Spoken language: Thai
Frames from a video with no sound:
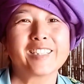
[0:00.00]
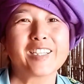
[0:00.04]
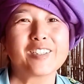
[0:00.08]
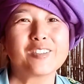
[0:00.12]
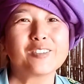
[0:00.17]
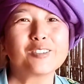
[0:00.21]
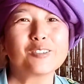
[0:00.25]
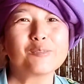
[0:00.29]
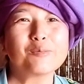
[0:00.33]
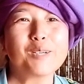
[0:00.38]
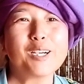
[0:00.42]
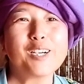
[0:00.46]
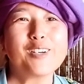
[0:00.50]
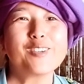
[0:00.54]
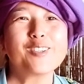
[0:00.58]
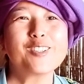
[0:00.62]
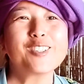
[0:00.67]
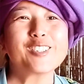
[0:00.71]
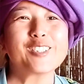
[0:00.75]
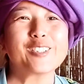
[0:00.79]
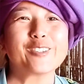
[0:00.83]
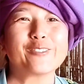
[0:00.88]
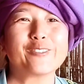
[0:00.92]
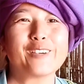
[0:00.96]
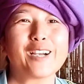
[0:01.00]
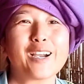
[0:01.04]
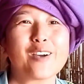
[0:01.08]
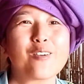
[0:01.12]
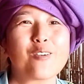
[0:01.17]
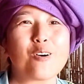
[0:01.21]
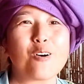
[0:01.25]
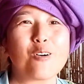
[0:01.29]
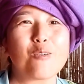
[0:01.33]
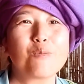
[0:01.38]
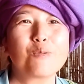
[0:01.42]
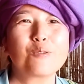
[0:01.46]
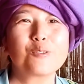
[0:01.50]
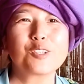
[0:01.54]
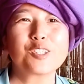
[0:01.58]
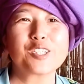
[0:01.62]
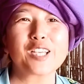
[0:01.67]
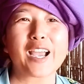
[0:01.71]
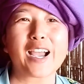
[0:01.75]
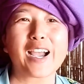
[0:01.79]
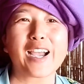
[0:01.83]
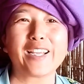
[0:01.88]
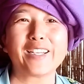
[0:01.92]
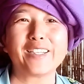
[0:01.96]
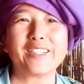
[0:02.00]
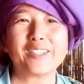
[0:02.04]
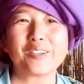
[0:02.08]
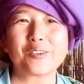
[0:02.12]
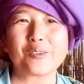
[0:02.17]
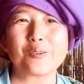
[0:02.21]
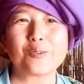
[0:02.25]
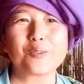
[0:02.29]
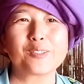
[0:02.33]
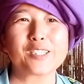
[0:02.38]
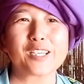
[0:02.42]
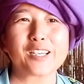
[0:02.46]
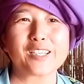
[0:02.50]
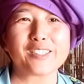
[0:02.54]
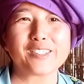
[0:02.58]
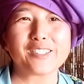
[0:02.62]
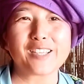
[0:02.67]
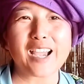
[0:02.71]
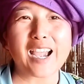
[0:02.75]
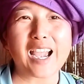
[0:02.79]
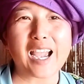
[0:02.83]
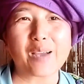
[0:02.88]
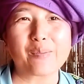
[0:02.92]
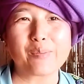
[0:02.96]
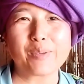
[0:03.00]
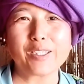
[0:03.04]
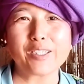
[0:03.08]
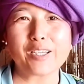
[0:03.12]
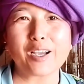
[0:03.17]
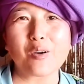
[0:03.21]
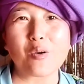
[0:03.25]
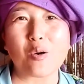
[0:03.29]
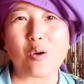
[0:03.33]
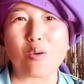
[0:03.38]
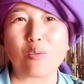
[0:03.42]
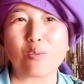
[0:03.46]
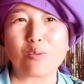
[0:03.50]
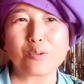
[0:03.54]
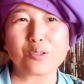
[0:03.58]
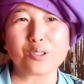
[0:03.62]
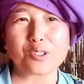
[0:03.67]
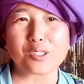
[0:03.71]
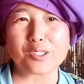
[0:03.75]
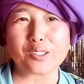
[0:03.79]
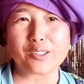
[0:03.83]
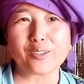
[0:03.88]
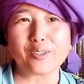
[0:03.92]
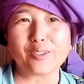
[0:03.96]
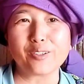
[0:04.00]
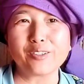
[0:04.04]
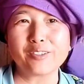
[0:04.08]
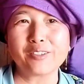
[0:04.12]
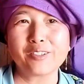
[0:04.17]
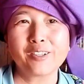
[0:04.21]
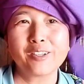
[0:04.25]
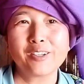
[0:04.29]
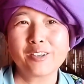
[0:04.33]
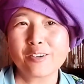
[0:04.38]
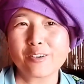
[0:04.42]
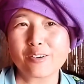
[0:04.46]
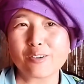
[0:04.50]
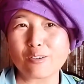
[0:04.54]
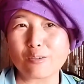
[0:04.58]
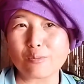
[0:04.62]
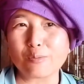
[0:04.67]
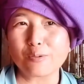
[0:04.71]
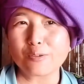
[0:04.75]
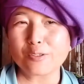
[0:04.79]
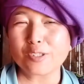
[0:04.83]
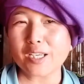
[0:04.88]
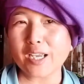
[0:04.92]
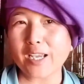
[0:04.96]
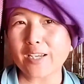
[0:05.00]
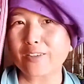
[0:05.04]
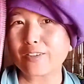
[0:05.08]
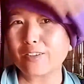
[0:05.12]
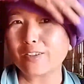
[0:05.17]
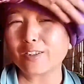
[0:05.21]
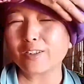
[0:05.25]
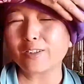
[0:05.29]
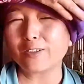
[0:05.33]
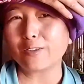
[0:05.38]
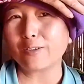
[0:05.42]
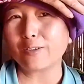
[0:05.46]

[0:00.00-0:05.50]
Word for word: แต่ยูทูบเบอร์รู้สึกว่าของผู้ชายนี่คงจะยากไม่เท่าของผู้หญิงเนาะ ของผู้ชายก็